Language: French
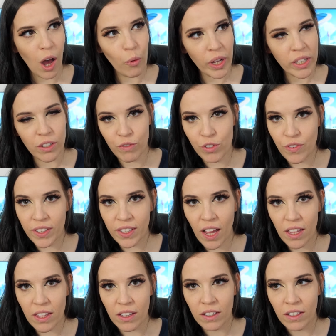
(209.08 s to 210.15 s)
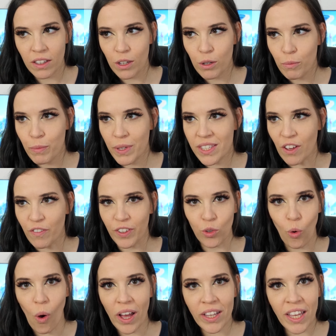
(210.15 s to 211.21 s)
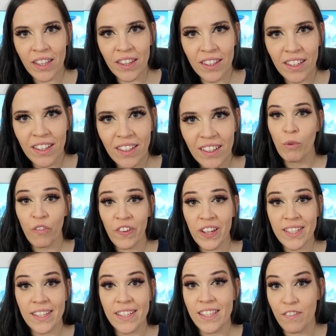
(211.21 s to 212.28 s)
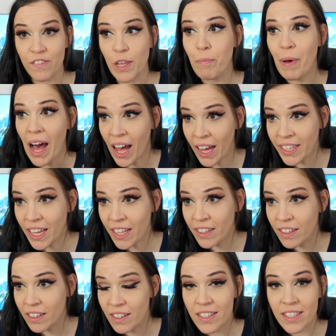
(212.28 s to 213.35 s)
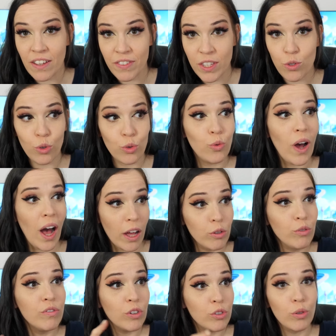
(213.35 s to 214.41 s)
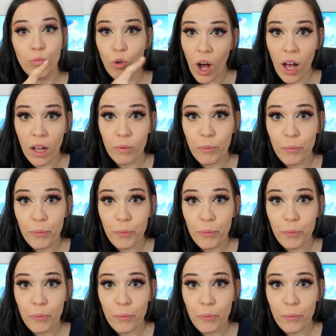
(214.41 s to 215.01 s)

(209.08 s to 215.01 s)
Ah ouais, t'as vu ce vitrail Mais ça fait trop arcane !» Mais en fait, ça faisait pas arcane, ça faisait surtout art nouveau de Moura.